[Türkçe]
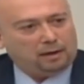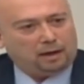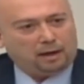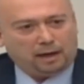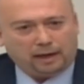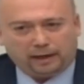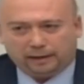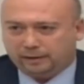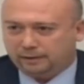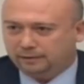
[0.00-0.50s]

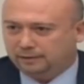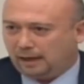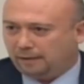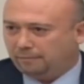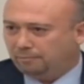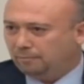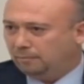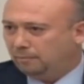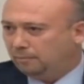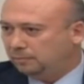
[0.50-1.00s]

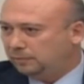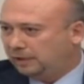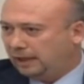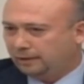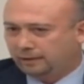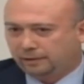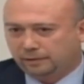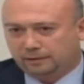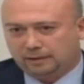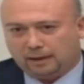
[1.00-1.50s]
Ağrı'dan
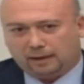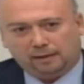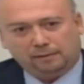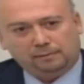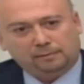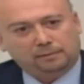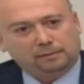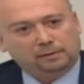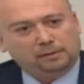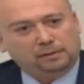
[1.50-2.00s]
Tekirdağ,
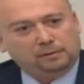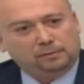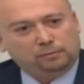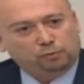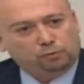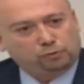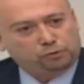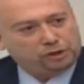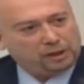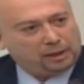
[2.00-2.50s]

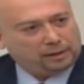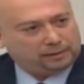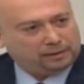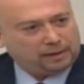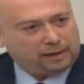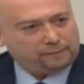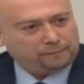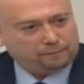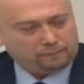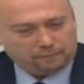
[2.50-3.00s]

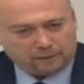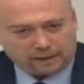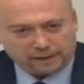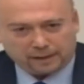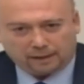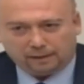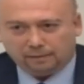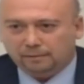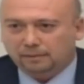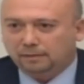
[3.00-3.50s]
Uşak'tan
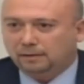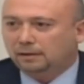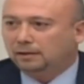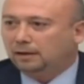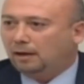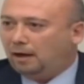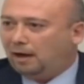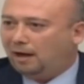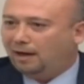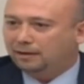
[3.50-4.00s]
Van'a,
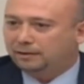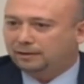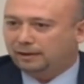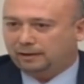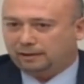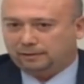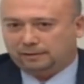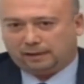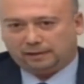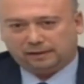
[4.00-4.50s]

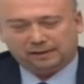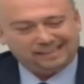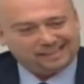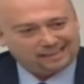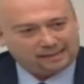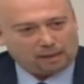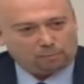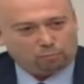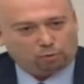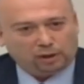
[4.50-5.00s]
Ankara'dan
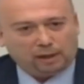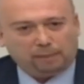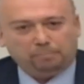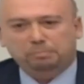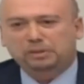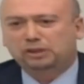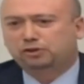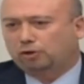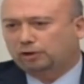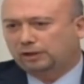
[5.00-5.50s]

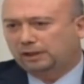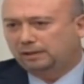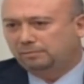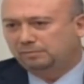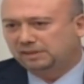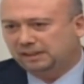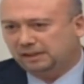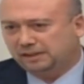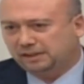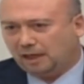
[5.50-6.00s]
İstanbul'a birçok
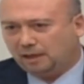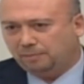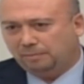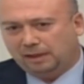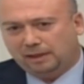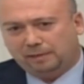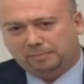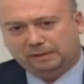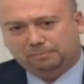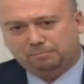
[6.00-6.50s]
ilimizde
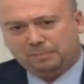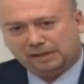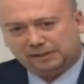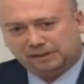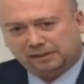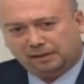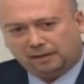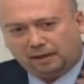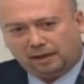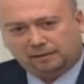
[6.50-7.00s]
saymayla
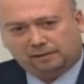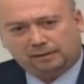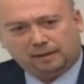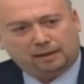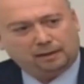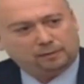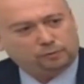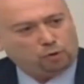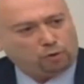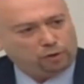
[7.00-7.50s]
bitmez.
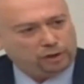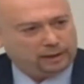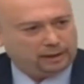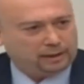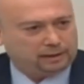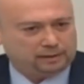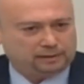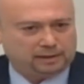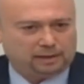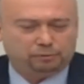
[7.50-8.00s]
Hatta
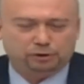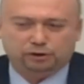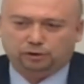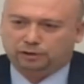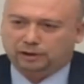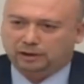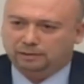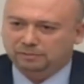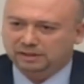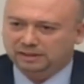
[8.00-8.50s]
Konya'ya kadar
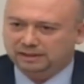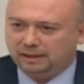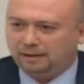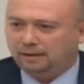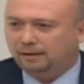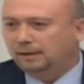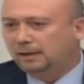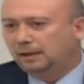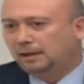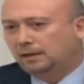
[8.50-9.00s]
birçok
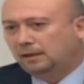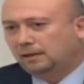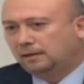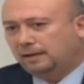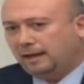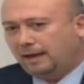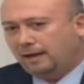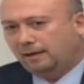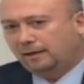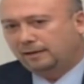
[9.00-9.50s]
ilimizde
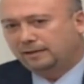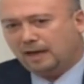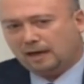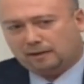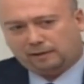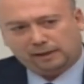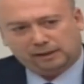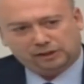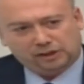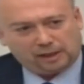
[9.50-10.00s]
değerli
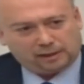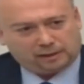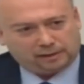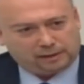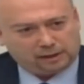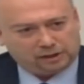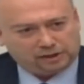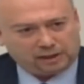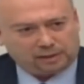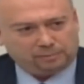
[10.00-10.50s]
nakliyeci
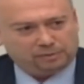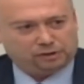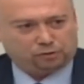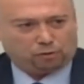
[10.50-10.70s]
arkadaşlarımız